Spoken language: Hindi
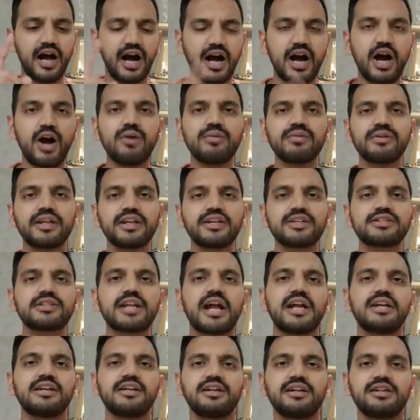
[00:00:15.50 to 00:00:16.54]
अकाउंटिंग
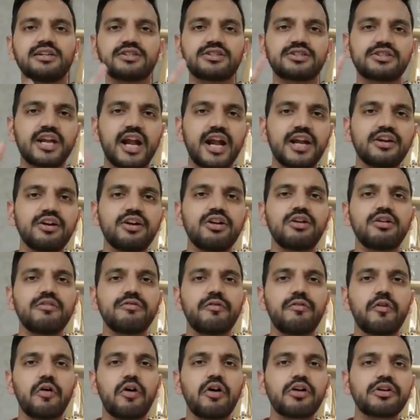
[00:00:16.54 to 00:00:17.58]
स्टैंडर्ड स्टैंडर्ड
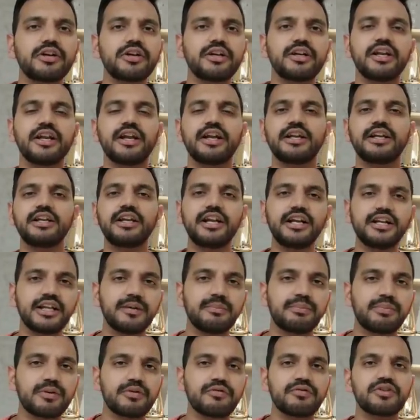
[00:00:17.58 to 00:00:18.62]
ऑफ ऑडिटिंग
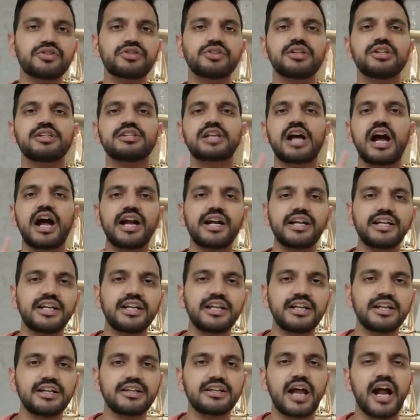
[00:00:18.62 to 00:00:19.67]
डीटी प्रोविजंस
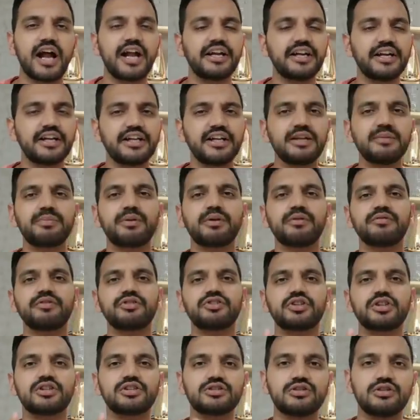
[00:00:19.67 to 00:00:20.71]
आईटी आईडीटी
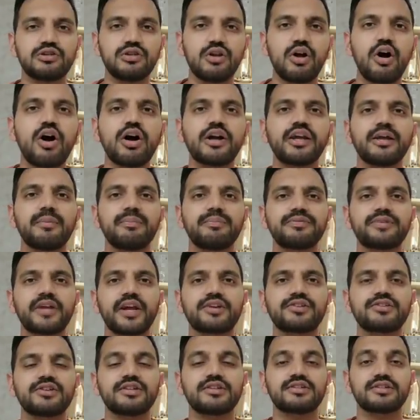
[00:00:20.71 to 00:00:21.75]
प्रोविजंस लॉ के
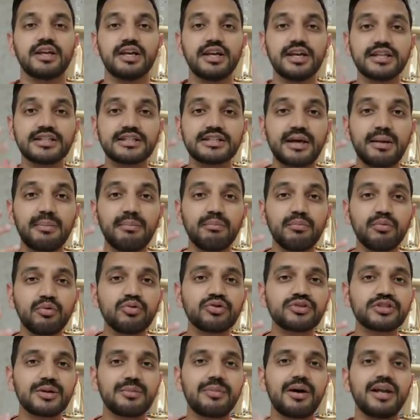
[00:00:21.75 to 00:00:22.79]
सेक्शंस सब
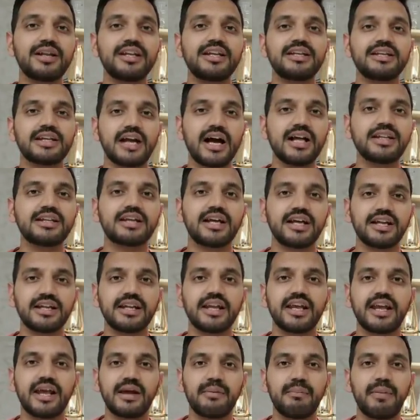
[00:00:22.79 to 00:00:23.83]
मुंह जबानी याद
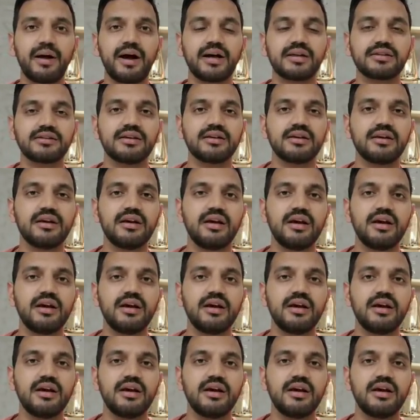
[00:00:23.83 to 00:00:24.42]
करने के बाद